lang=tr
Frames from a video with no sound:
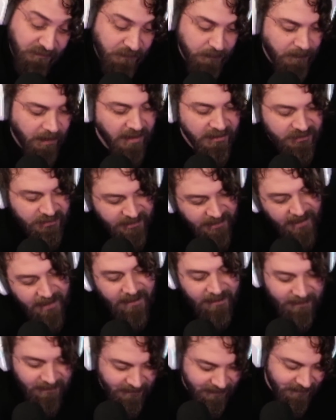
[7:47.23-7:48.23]
Keyfim kaçtı
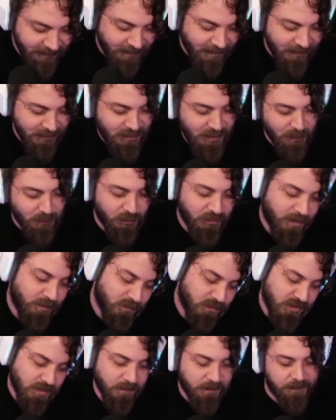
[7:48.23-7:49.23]
ya. Akşam
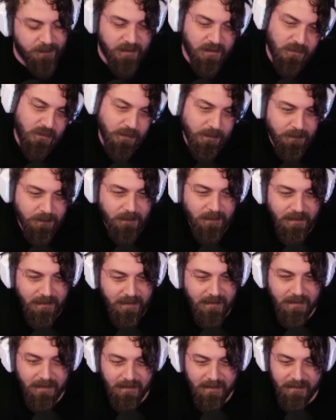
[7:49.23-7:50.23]
uyuyamayacağım.
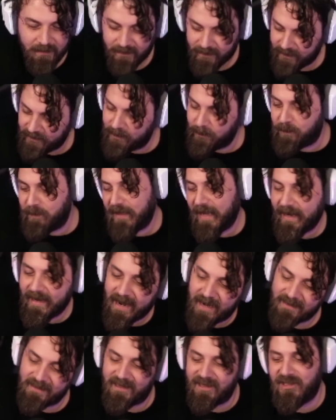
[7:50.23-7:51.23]
Gidip bir
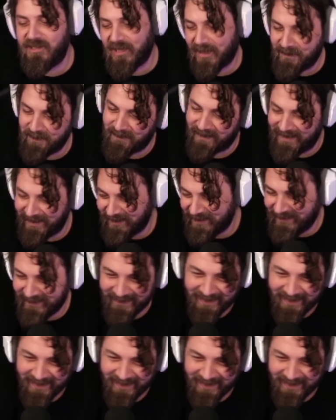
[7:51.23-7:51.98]
yerlerde linç etmeli.